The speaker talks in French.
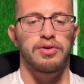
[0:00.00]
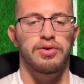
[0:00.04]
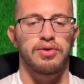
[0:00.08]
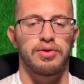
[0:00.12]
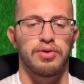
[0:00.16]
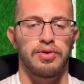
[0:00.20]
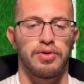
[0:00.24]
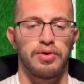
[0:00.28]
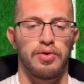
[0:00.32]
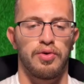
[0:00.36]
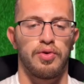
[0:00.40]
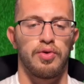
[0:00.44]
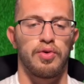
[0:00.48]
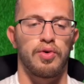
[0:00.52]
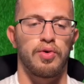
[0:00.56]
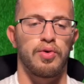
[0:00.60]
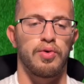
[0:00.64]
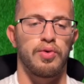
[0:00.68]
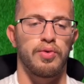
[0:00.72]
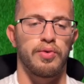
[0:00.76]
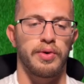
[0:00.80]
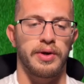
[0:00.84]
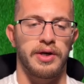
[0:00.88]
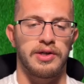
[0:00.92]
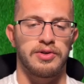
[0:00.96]
que le
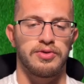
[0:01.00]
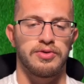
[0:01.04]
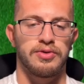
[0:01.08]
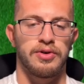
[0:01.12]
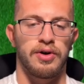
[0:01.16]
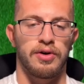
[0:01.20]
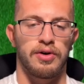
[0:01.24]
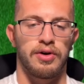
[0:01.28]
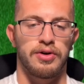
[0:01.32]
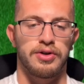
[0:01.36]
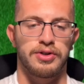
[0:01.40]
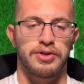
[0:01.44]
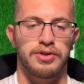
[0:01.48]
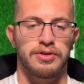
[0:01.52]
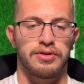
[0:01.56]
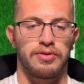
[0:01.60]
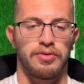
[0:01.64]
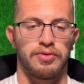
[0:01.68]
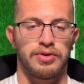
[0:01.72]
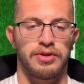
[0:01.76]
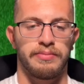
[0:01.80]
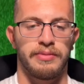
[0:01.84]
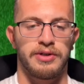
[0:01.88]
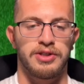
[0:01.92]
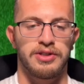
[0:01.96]
rond est une horloge,
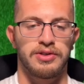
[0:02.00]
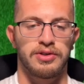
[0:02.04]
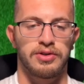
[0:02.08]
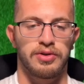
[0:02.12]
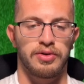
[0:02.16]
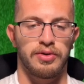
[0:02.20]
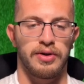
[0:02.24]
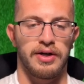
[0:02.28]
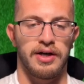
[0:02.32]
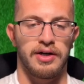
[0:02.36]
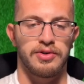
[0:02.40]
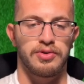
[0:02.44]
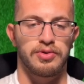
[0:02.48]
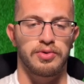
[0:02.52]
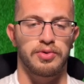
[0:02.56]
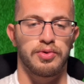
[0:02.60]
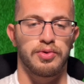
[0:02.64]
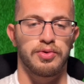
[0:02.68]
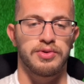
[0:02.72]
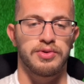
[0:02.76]
on imagine que là du coup